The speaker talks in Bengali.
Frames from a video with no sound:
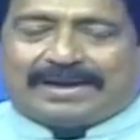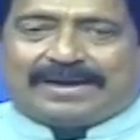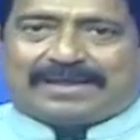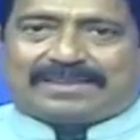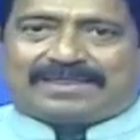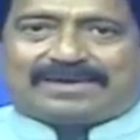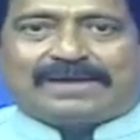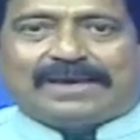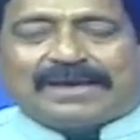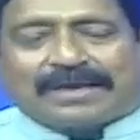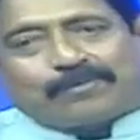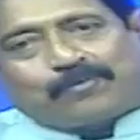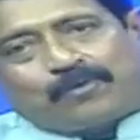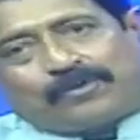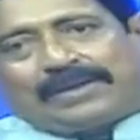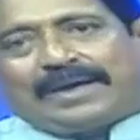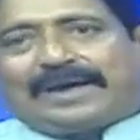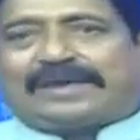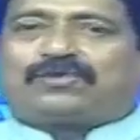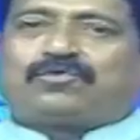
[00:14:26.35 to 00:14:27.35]
আসছি এর
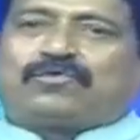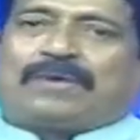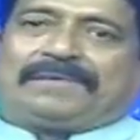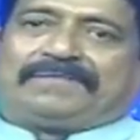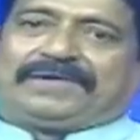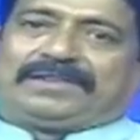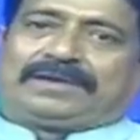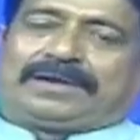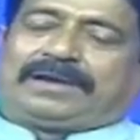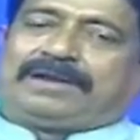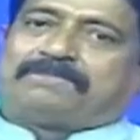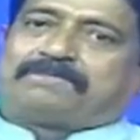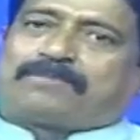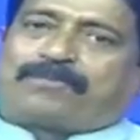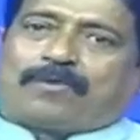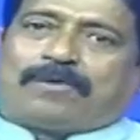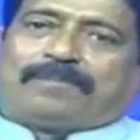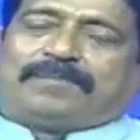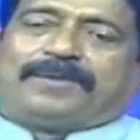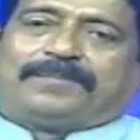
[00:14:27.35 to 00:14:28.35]
মধ্যে একটু আমাদের এই
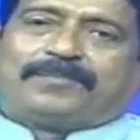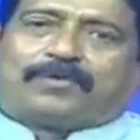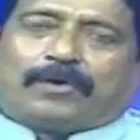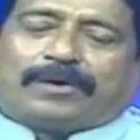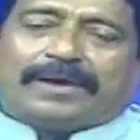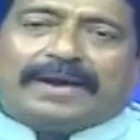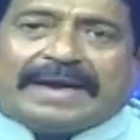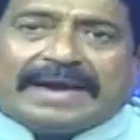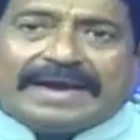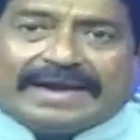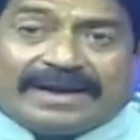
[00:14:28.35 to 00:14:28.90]
প্রবলেমটা হয়